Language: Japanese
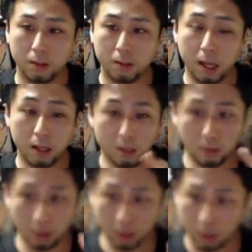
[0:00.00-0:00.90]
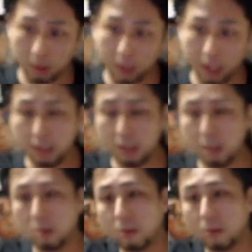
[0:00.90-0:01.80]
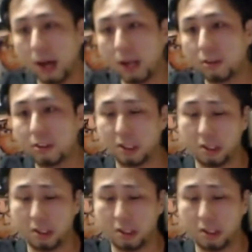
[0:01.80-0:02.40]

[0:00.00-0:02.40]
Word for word: 結局、ね、人の悪口、